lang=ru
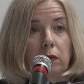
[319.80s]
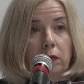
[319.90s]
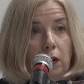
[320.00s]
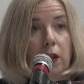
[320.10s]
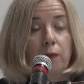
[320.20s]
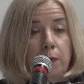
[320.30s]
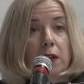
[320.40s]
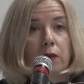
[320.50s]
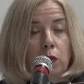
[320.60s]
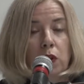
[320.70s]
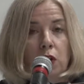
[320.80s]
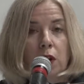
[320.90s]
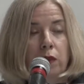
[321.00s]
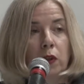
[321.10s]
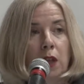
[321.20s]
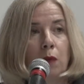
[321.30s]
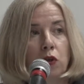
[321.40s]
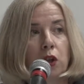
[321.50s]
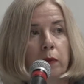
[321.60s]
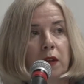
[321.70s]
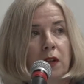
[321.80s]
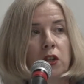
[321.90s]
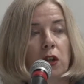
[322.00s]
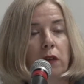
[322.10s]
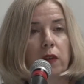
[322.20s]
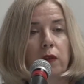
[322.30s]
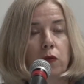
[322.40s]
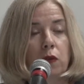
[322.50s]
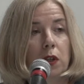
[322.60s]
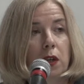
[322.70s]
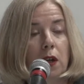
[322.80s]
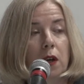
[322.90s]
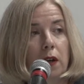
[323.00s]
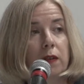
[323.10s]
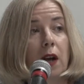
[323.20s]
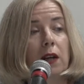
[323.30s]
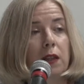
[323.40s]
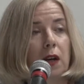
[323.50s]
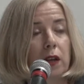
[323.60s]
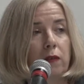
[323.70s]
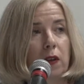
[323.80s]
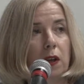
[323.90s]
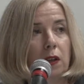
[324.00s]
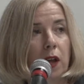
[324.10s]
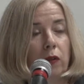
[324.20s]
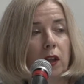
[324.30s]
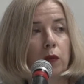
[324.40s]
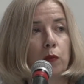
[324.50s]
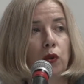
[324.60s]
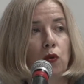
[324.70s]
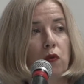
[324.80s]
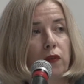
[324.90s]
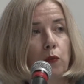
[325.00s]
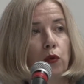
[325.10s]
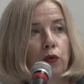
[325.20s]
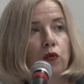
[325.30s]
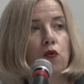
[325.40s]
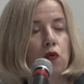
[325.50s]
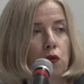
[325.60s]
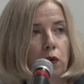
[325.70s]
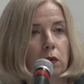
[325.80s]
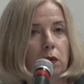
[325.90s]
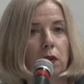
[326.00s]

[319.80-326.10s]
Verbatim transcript: э, и в первую очередь вот тому, что обозначено в его заглавии, да, вот этому новому духу.